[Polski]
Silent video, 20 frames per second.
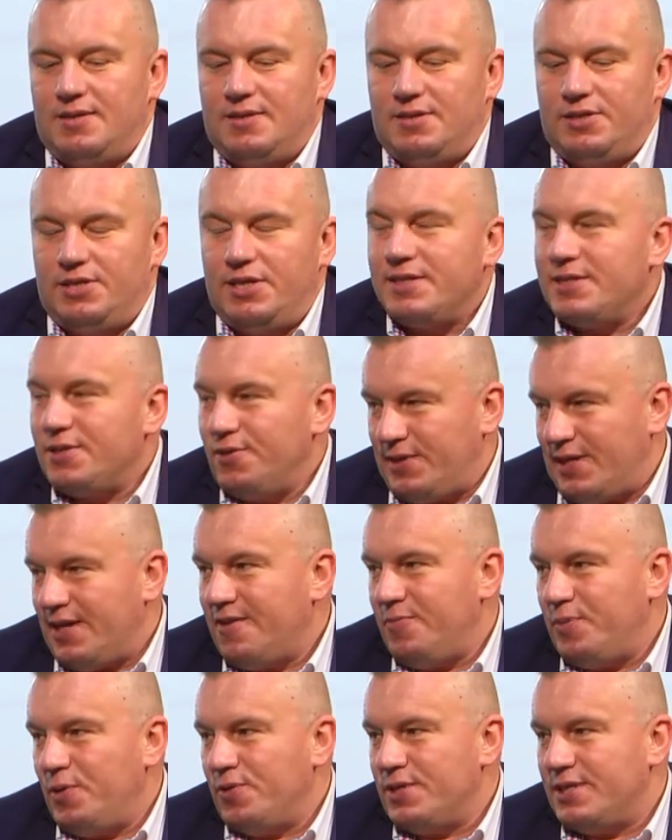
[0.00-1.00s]
dziecko
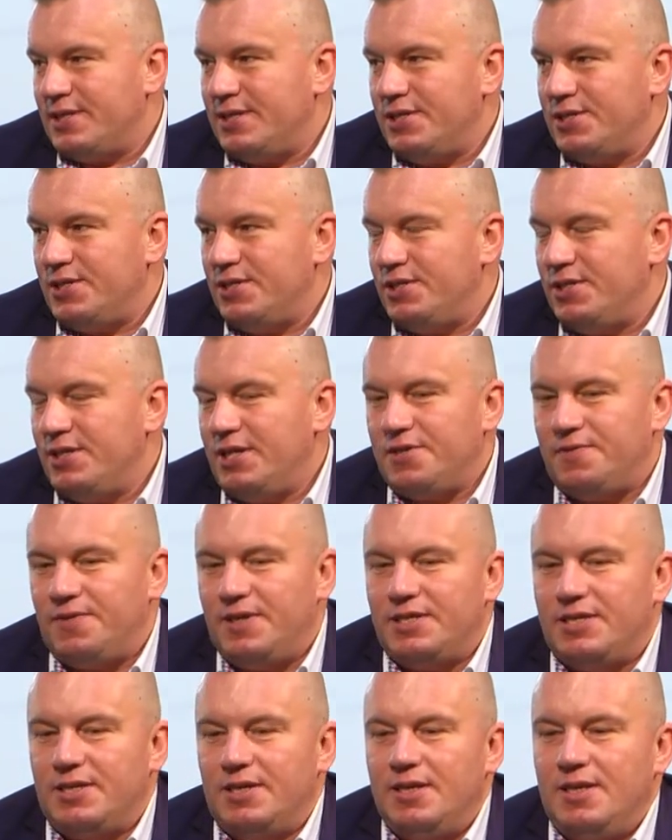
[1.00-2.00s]
tak w Polsce czy, czy na
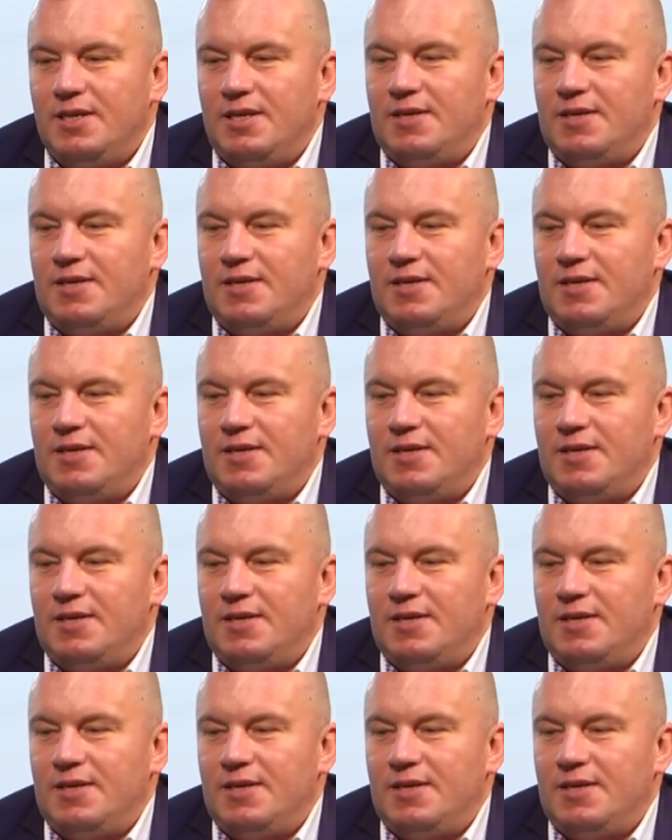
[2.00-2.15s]
świecie.